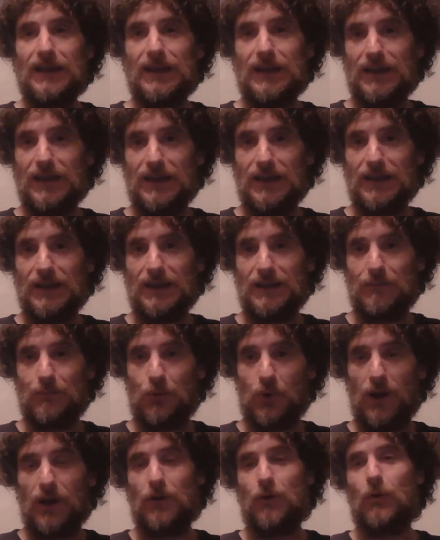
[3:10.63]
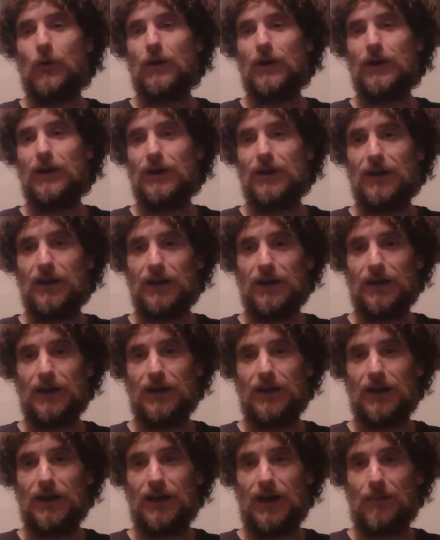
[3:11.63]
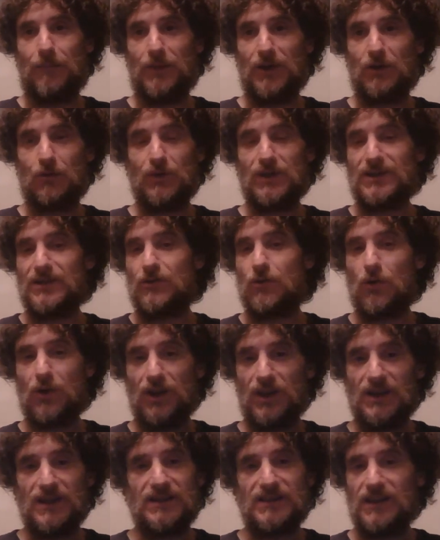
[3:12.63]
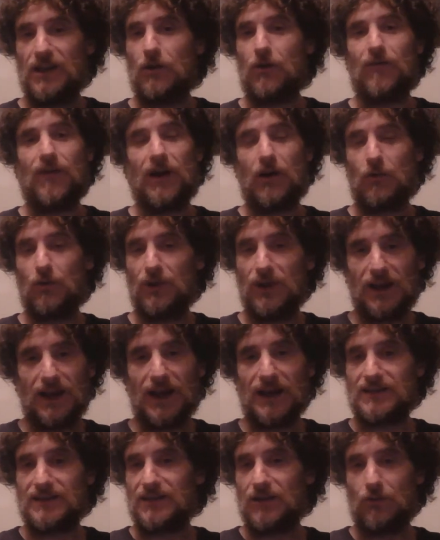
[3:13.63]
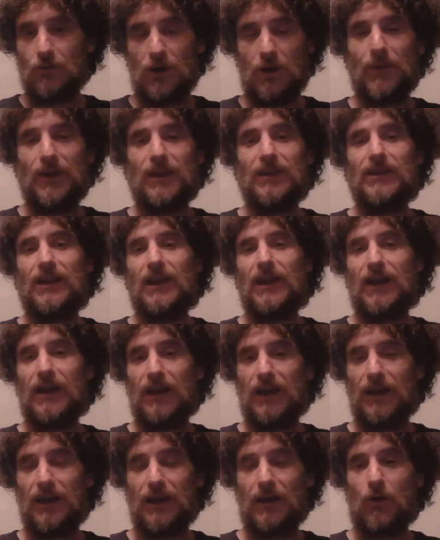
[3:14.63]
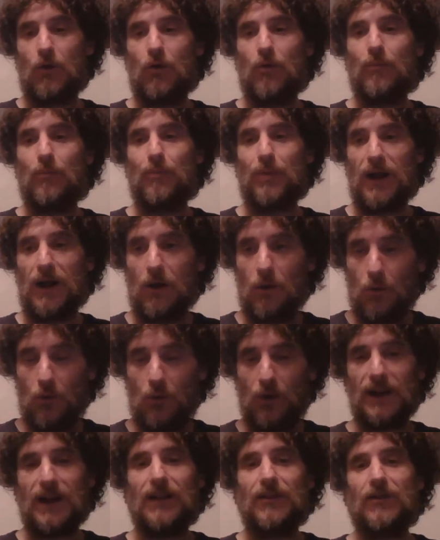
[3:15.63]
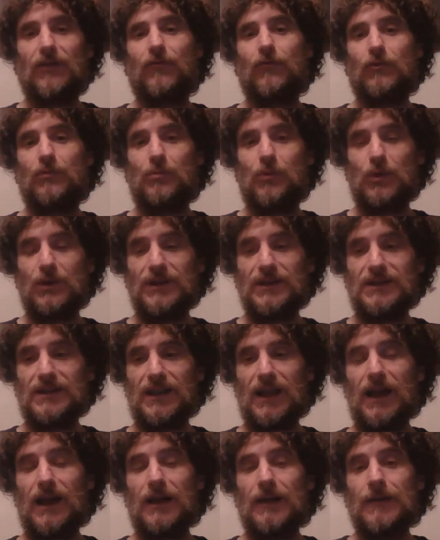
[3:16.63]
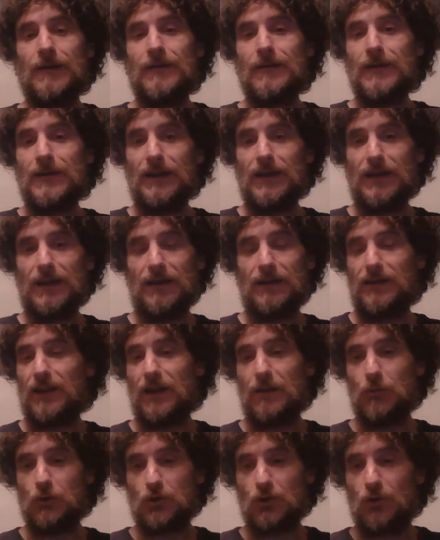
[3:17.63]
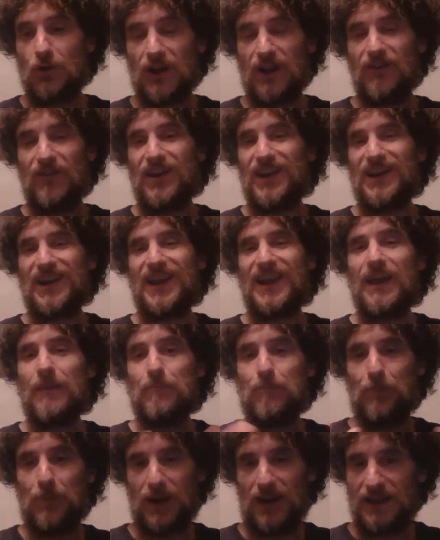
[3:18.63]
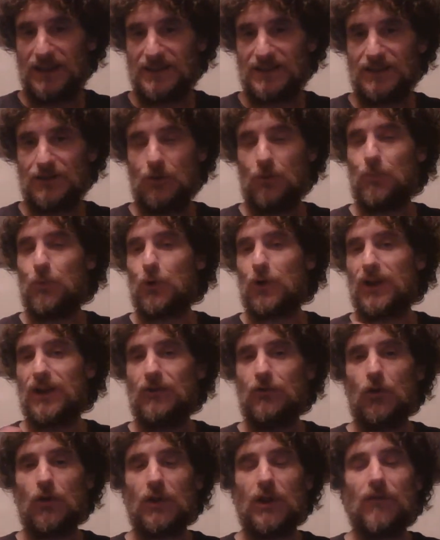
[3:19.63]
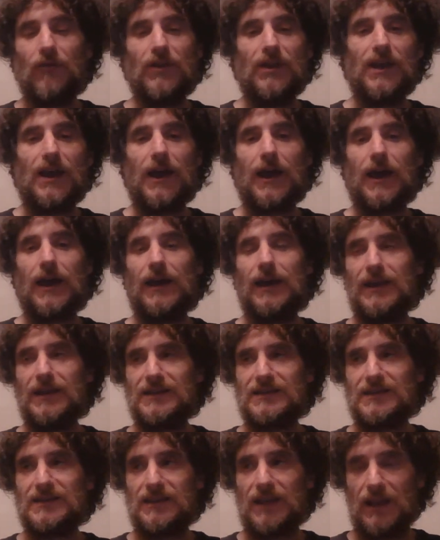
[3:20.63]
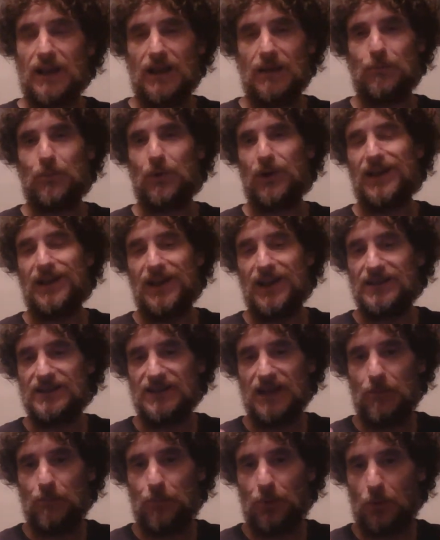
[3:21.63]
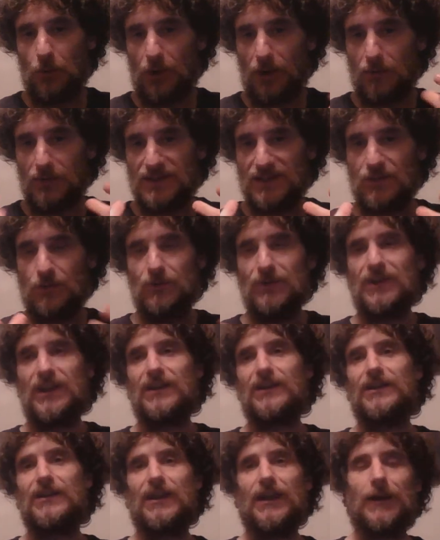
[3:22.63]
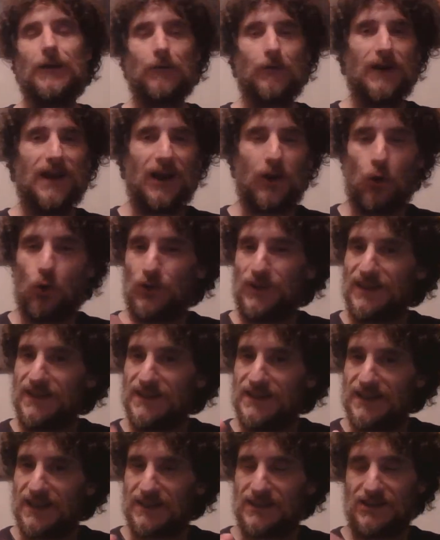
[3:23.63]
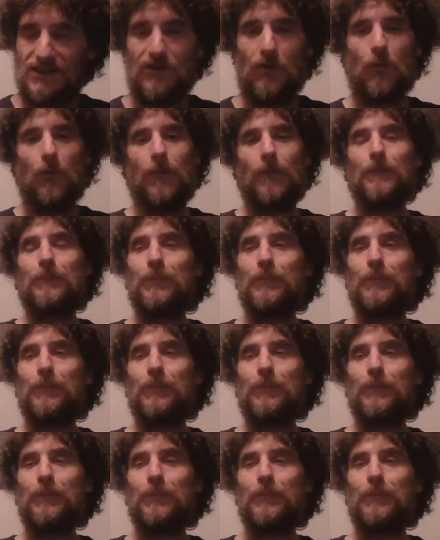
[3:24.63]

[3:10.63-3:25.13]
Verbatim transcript: y bueno, eh, a mi juicio, quien se lo va a adjudicar seguramente eh, compra un grande futbolista. Eh, tenemos solo que ver qué precio, porque todavía este, es siempre una cuestión de dinero, la cotización.